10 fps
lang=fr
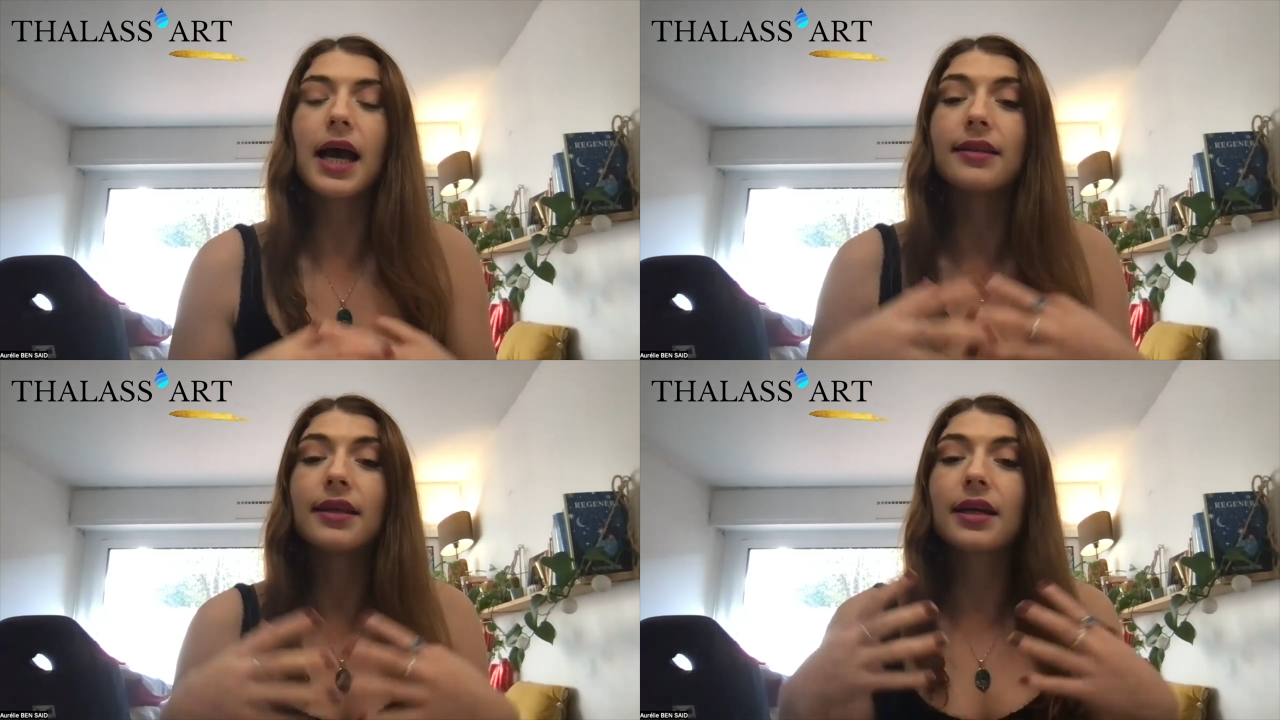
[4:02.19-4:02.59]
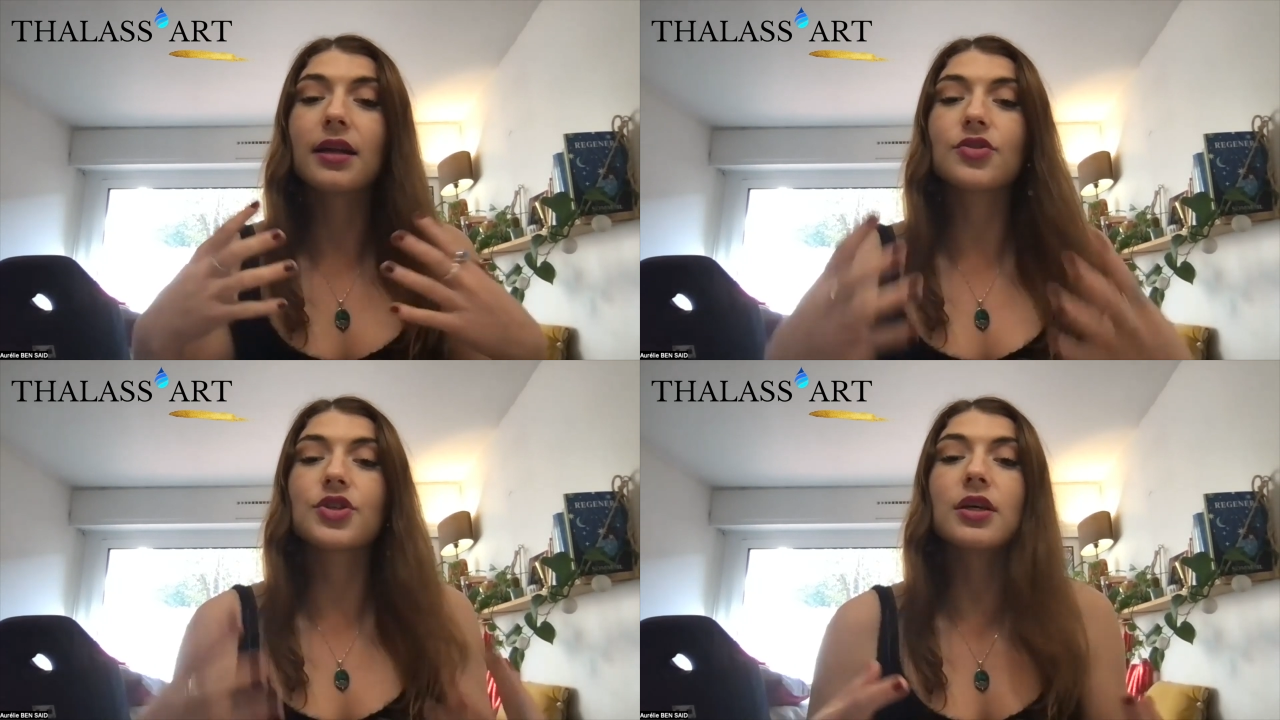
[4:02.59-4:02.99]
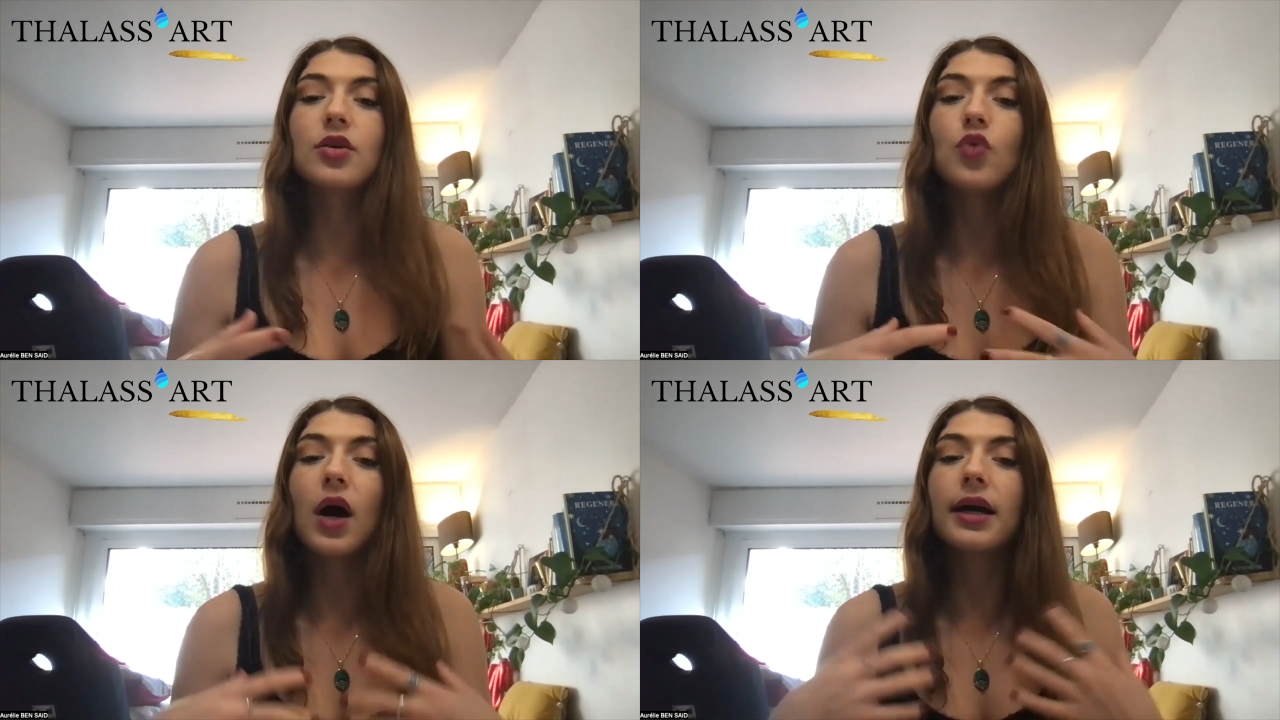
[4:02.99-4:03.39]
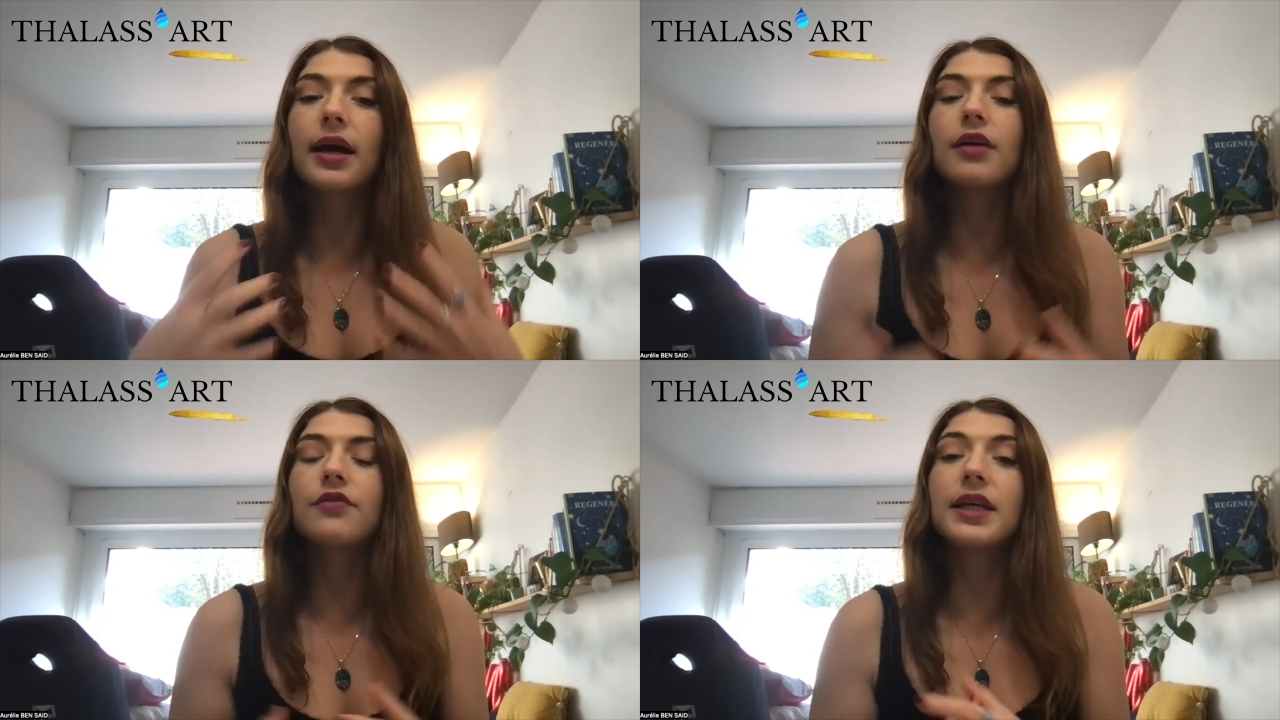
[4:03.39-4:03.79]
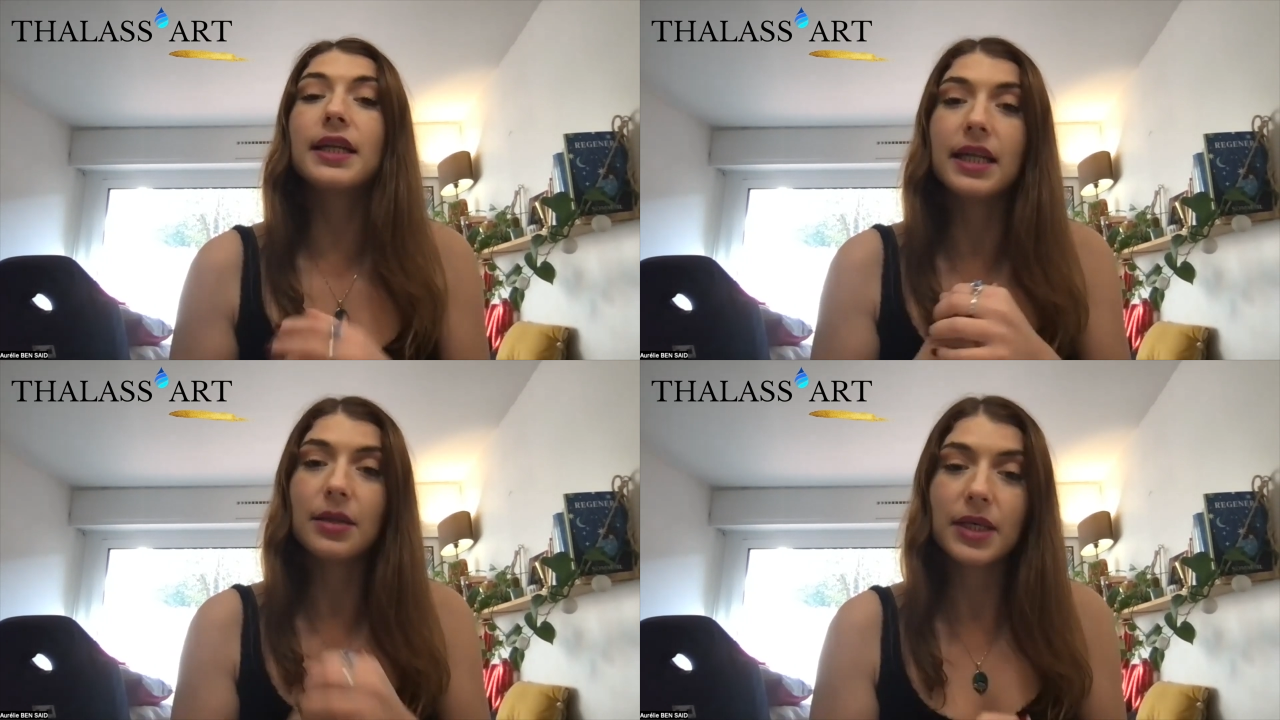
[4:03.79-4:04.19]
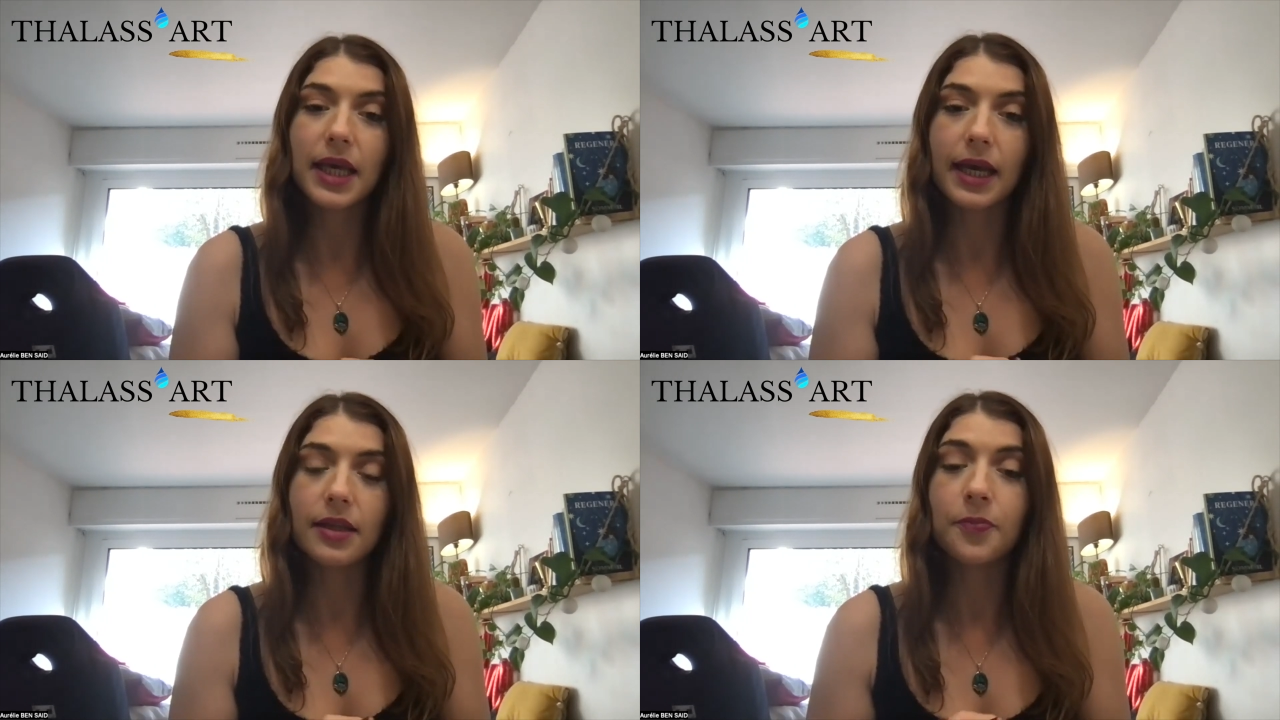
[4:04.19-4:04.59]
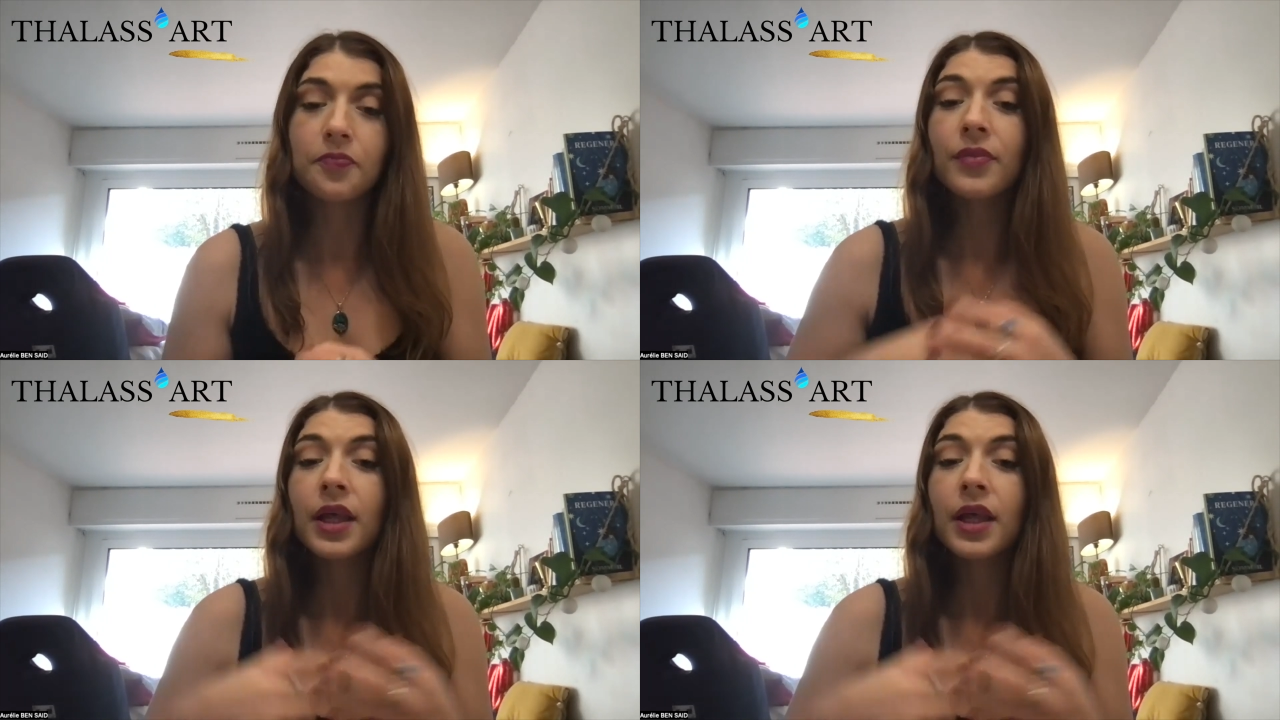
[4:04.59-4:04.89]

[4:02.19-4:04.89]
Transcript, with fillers: à déclencher ou à aggraver les migraines.